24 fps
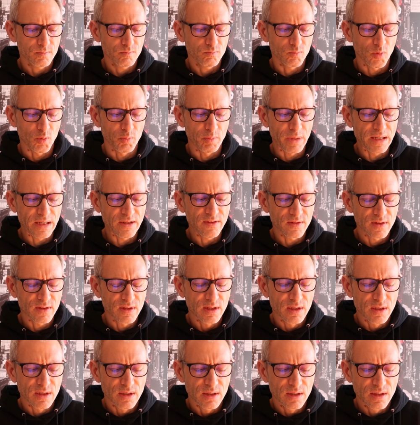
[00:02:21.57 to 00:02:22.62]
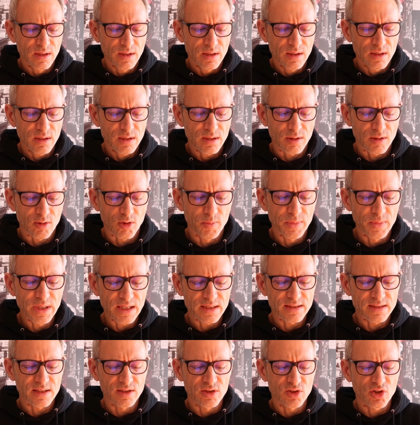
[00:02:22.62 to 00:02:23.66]
Moment, da komme ich
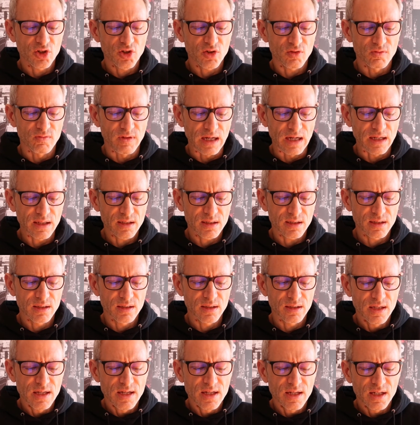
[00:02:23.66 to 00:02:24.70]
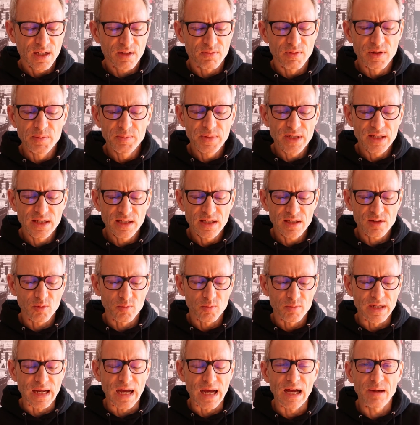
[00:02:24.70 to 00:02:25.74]
jetzt ins Schwanken. Ich will mich nicht
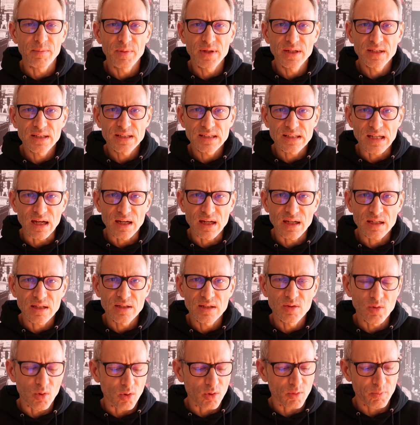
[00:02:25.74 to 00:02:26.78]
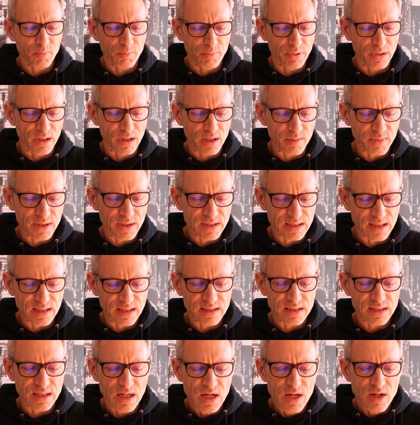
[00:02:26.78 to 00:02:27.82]
um Namen zanken, doch
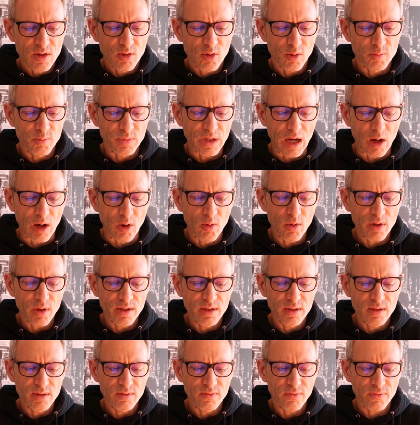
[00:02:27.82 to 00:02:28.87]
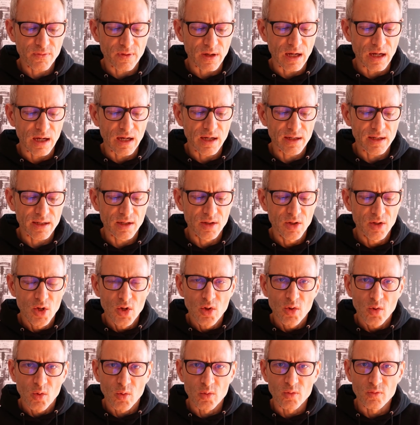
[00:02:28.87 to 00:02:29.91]
Pirmasens kommt auch in Frage.
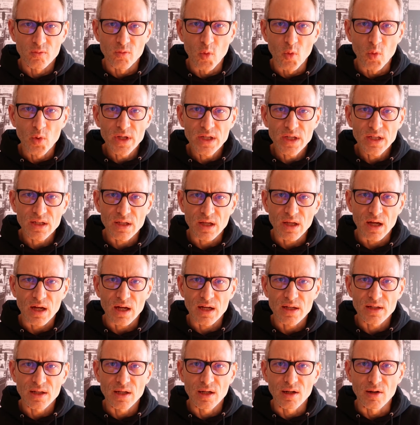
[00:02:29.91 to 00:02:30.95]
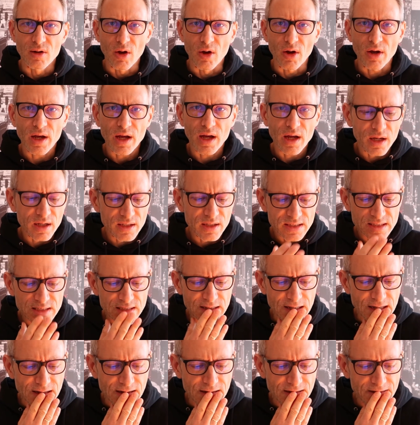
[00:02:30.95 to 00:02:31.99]
Und wo ich gerade Lörrach
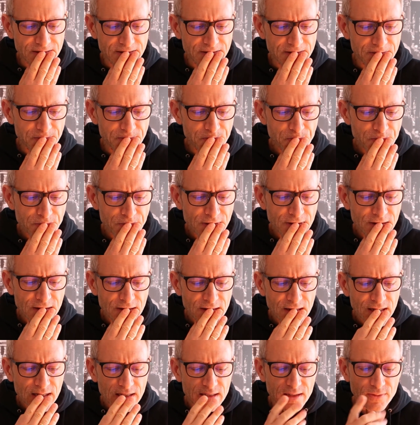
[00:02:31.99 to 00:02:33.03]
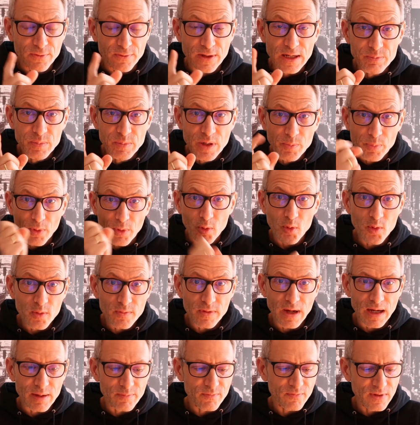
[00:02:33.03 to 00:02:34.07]
sage, da fällt mir
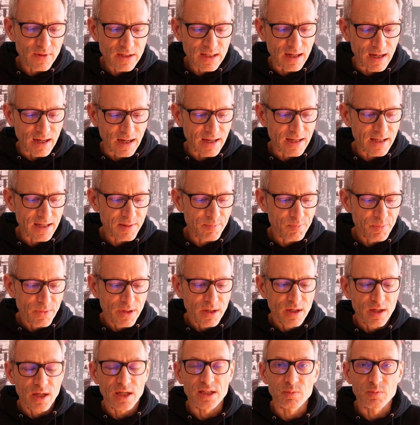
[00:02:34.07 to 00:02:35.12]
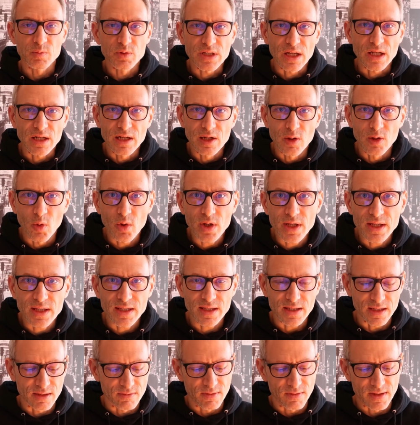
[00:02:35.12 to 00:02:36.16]
brühwarm wieder ein, es muss ein
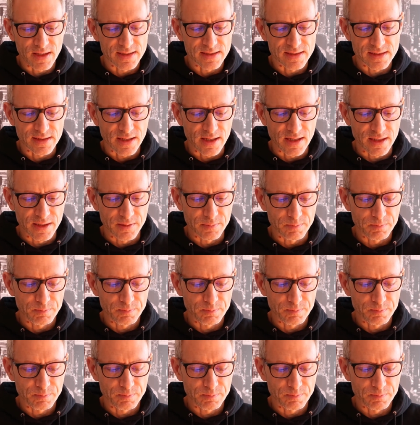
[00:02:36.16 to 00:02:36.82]
Lurch gewesen sein.